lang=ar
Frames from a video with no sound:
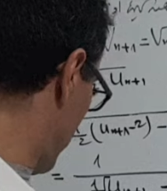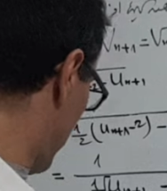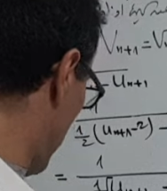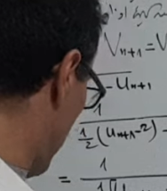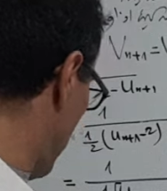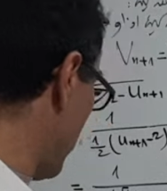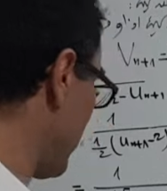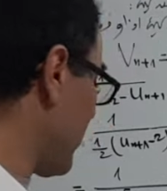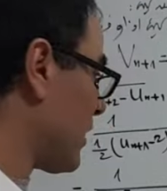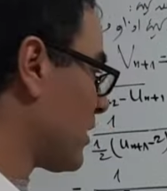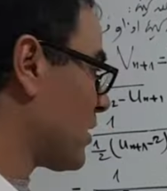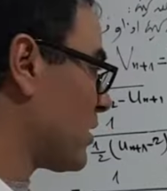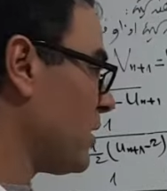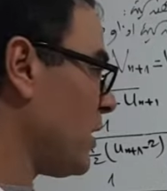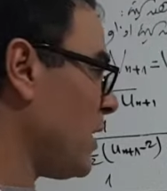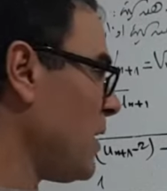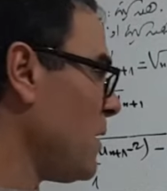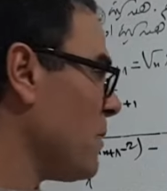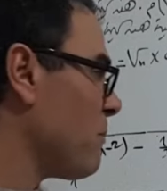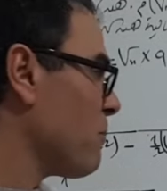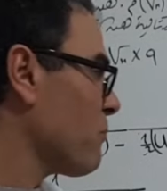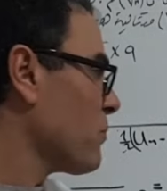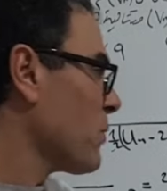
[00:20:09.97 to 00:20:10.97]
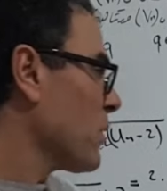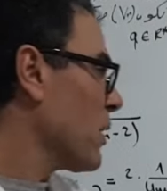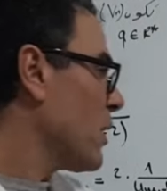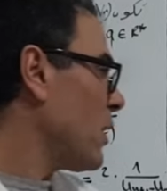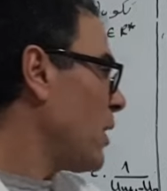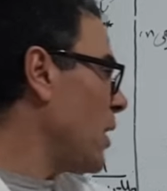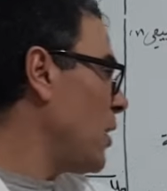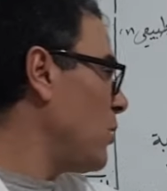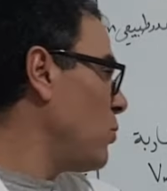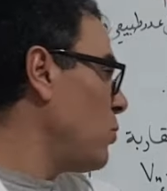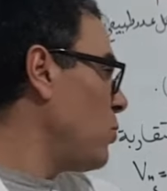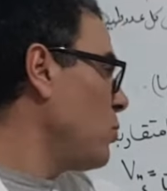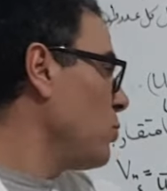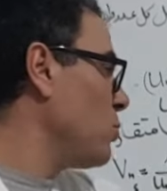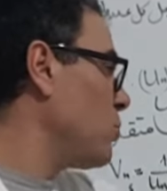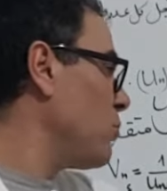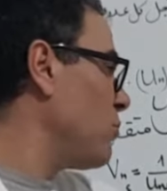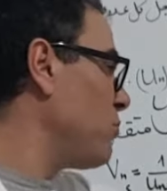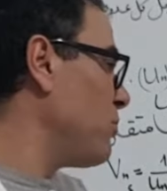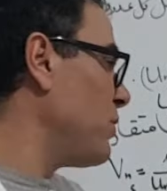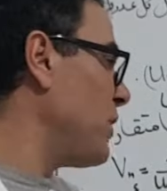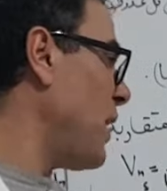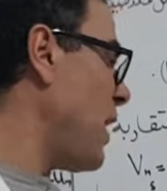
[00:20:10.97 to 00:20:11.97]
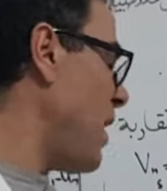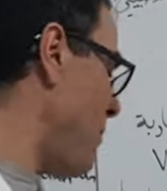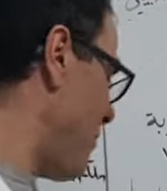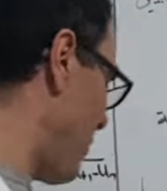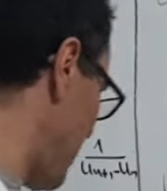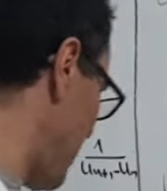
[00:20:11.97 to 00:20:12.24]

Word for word: تاعها خرجناه قال اكتب في ان